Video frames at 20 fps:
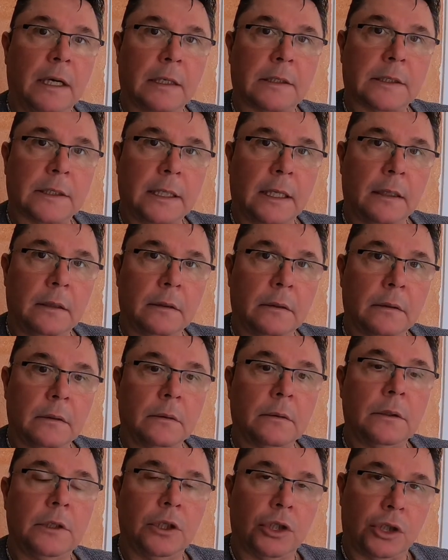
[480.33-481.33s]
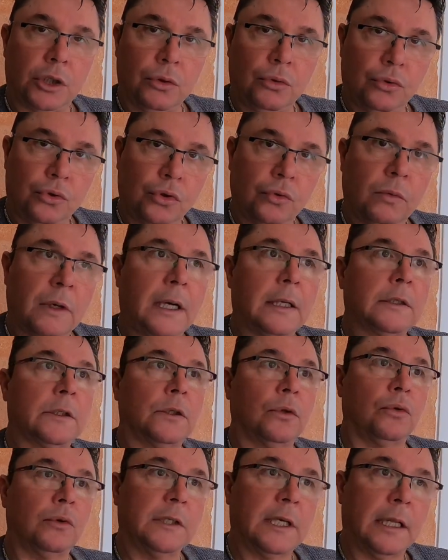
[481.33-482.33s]
varsa, işi gücü
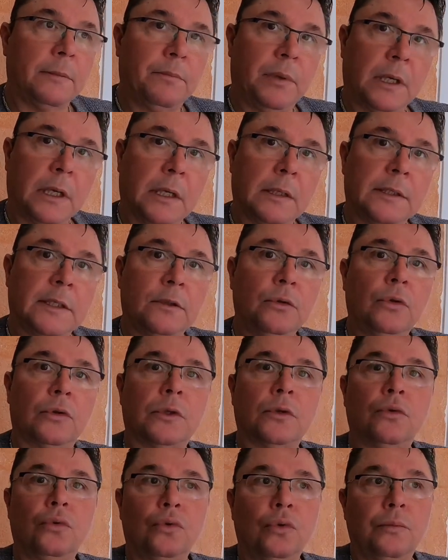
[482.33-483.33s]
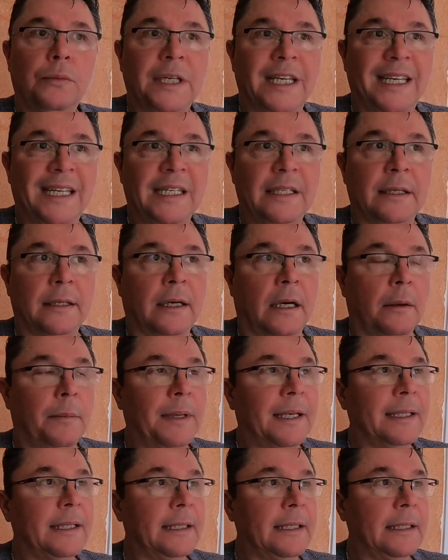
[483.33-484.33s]
varsa, güzel para kazanıyorsa durumu iyidir.
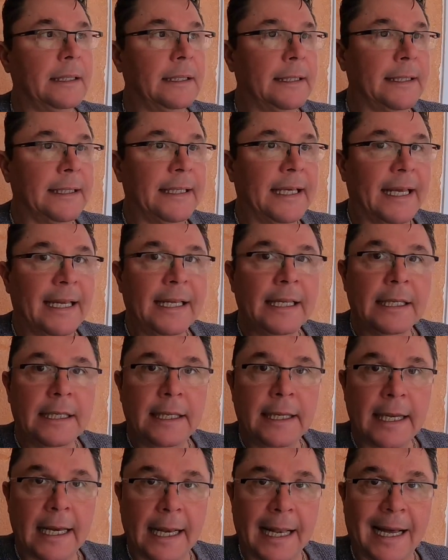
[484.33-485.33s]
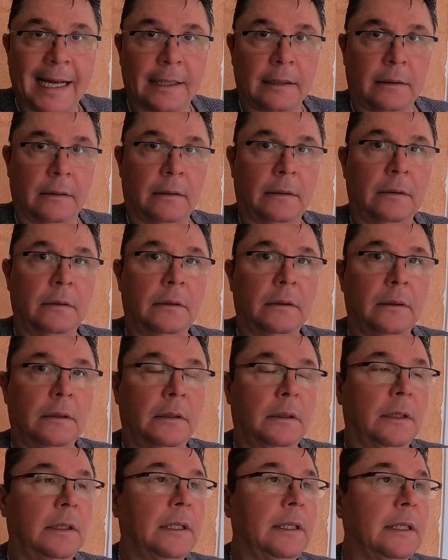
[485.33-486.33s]
Ama yeni gelen
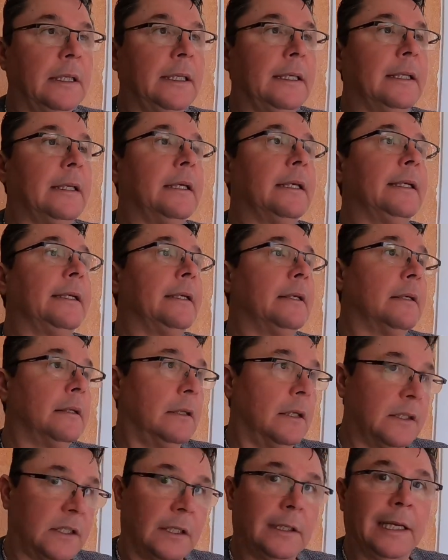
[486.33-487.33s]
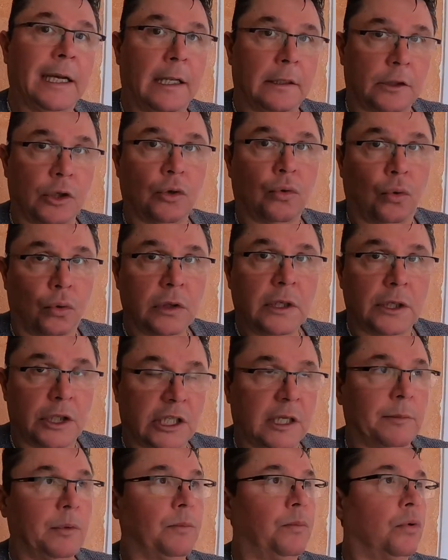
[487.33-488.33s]
nasıl gelecek o da
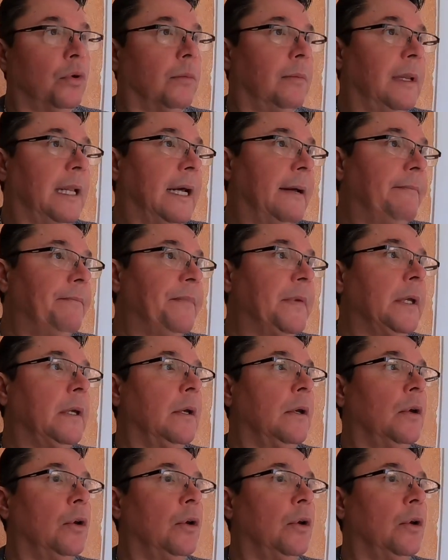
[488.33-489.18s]
işte bir problem.